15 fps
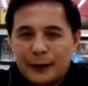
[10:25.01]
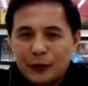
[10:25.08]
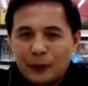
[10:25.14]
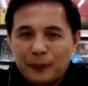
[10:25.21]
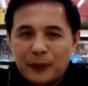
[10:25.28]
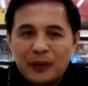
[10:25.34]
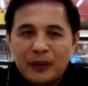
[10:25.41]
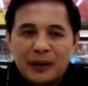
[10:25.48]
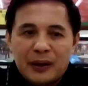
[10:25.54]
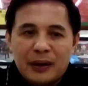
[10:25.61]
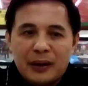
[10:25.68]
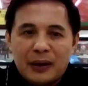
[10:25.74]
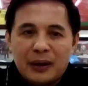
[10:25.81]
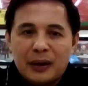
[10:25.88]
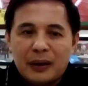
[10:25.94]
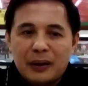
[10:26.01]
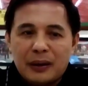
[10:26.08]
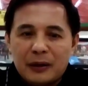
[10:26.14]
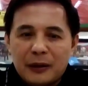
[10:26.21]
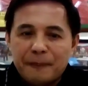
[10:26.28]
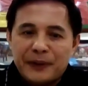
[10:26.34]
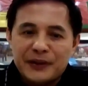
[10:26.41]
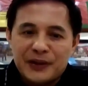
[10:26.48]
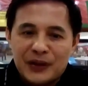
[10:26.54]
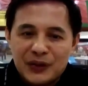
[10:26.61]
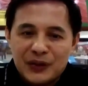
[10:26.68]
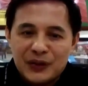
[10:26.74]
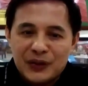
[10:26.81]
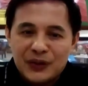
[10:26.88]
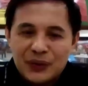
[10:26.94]
ito pong uh,
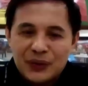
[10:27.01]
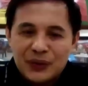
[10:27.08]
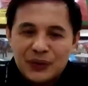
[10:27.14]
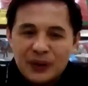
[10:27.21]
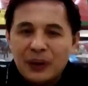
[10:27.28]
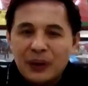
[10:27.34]
compensation law